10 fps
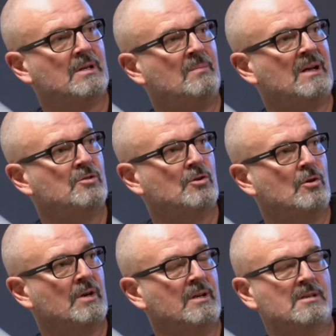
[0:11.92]
Eh, beh
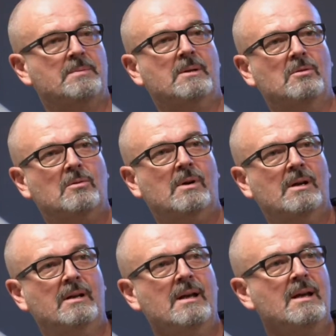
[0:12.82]
sì, la batteria,
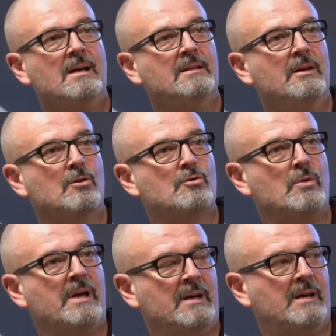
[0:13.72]
la batteria perché
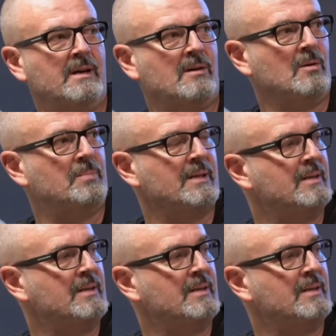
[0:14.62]
suono la batteria, in